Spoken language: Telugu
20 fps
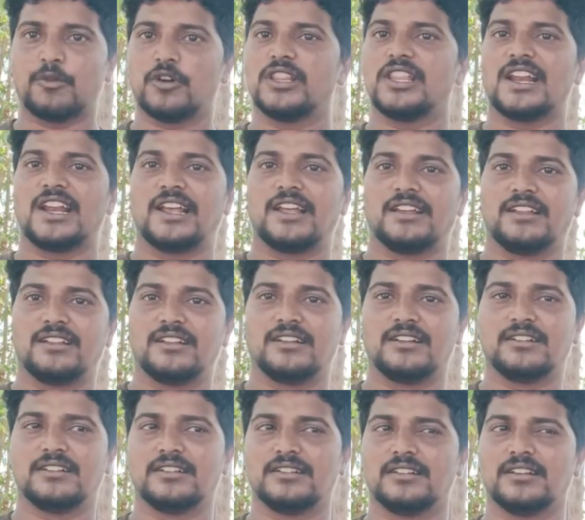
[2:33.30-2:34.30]
ఇప్పుడు దీన్ని
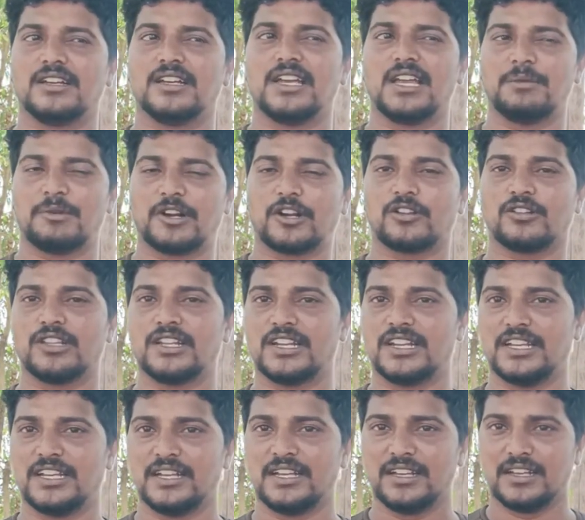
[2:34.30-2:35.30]
ఏమంటారు
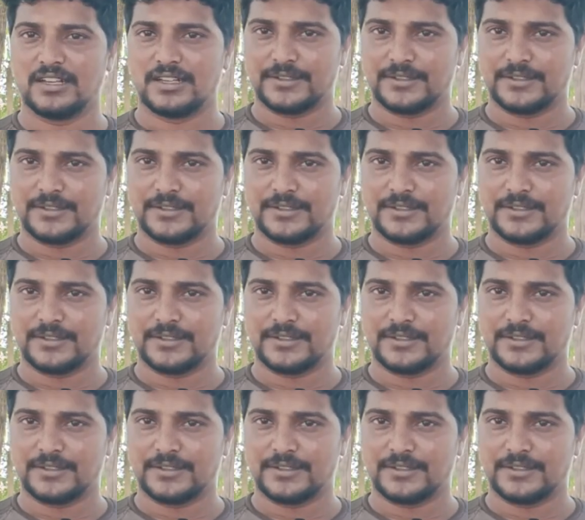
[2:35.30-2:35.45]
దీన్ని